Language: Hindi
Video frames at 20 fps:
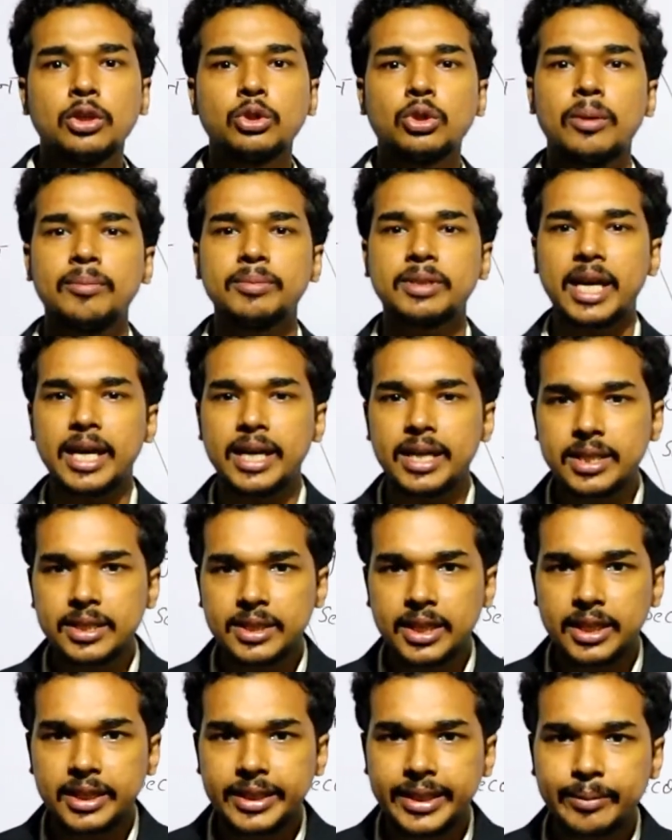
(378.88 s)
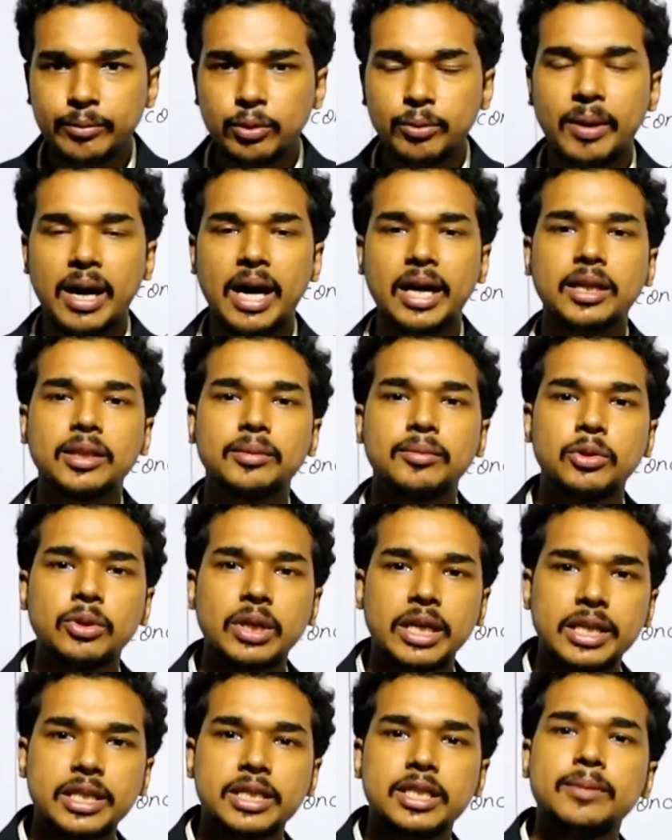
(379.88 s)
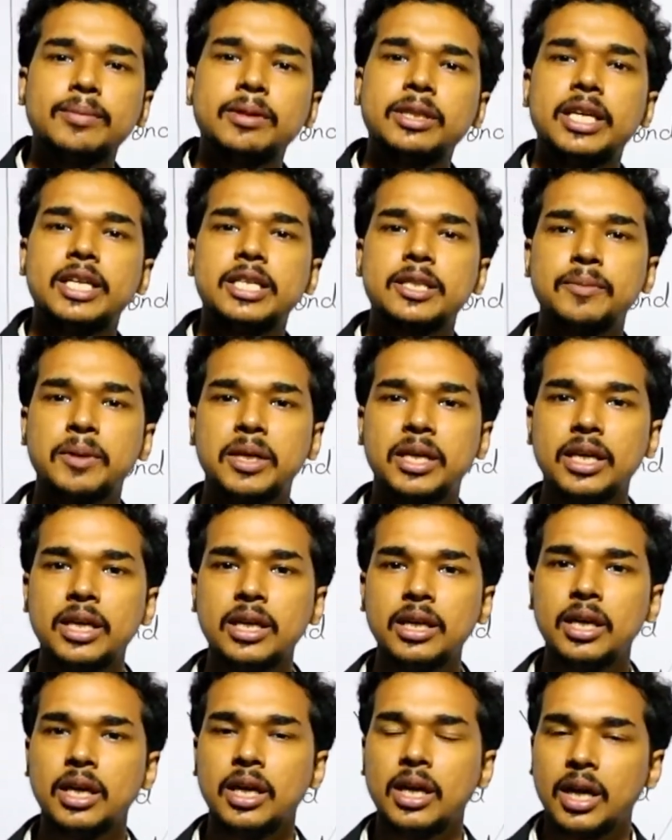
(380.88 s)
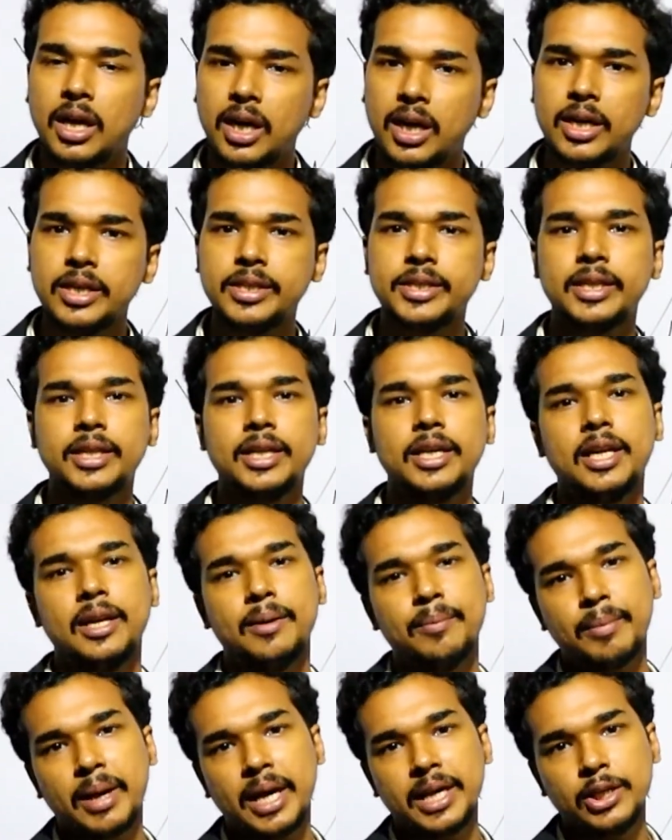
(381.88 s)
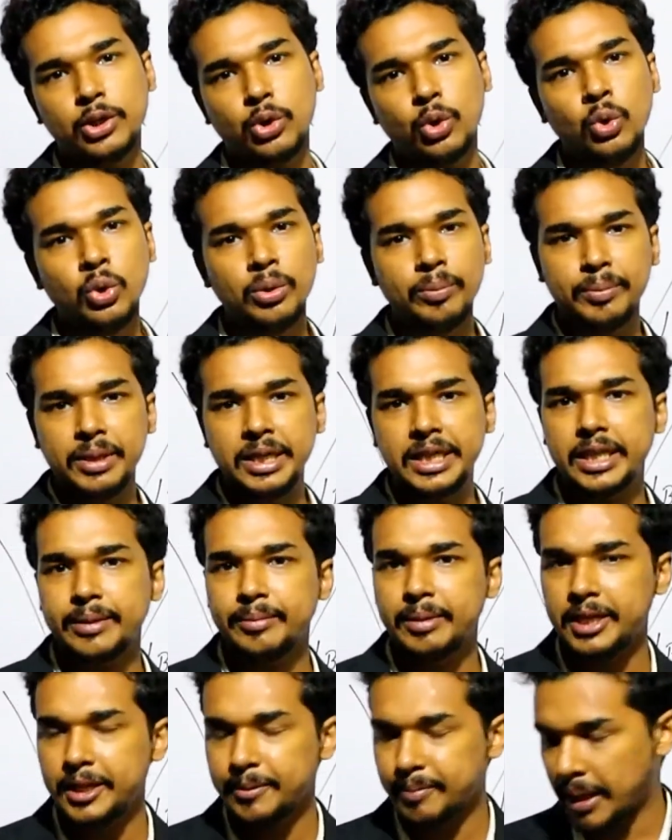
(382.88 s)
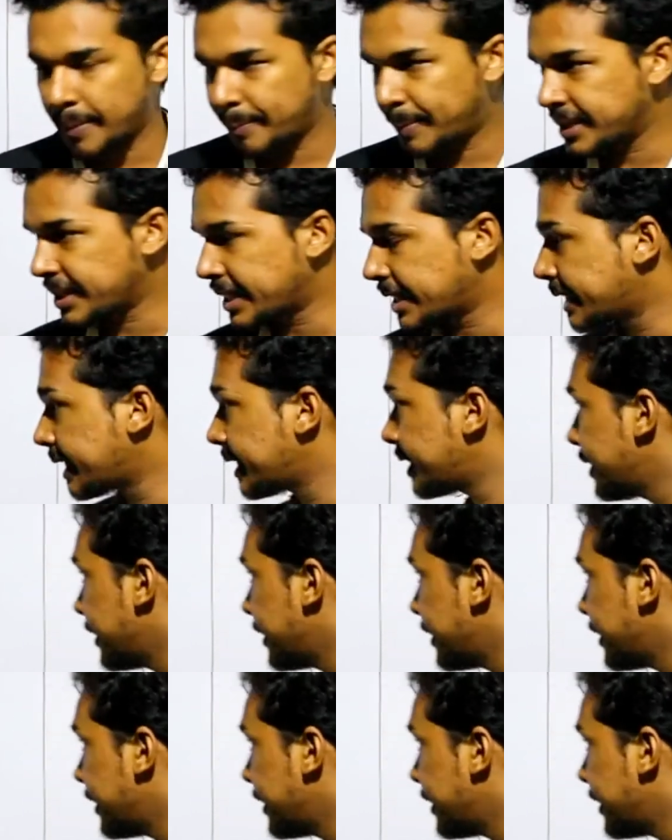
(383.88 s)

तो हम चाहे इस कंट्री में भारत में हो या किसी भी देश में है हर जगह लंबाई को मीटर में ही मापा जाता है